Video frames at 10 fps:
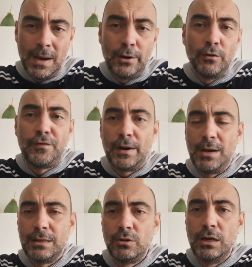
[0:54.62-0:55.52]
ma hanno
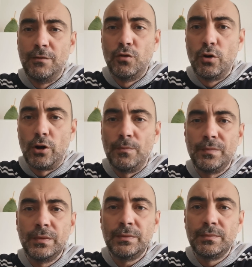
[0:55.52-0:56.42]
fermato il
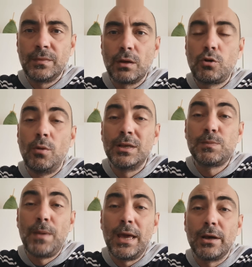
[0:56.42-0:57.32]
lavoro, come
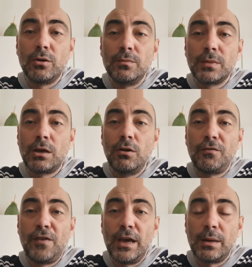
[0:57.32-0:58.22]
spero che lo
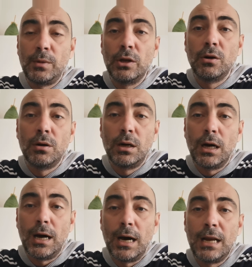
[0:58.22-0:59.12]

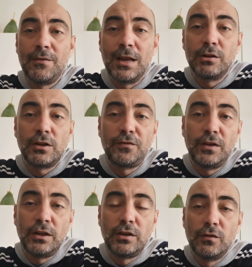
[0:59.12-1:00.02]
fermino a livello
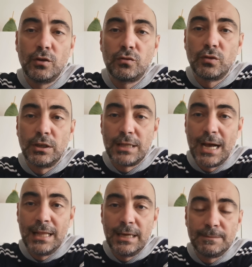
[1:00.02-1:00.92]
definitivo in tutta
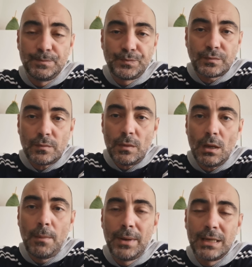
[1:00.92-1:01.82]
Italia,
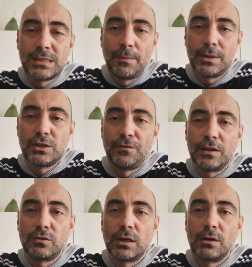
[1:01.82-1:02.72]
per il semplice
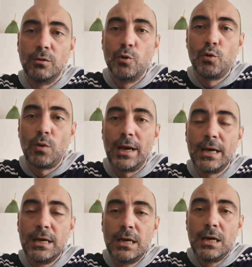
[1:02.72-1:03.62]
fatto che
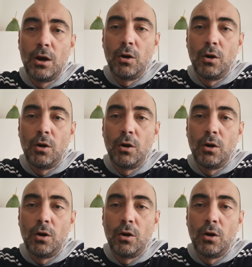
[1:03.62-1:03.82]
comunque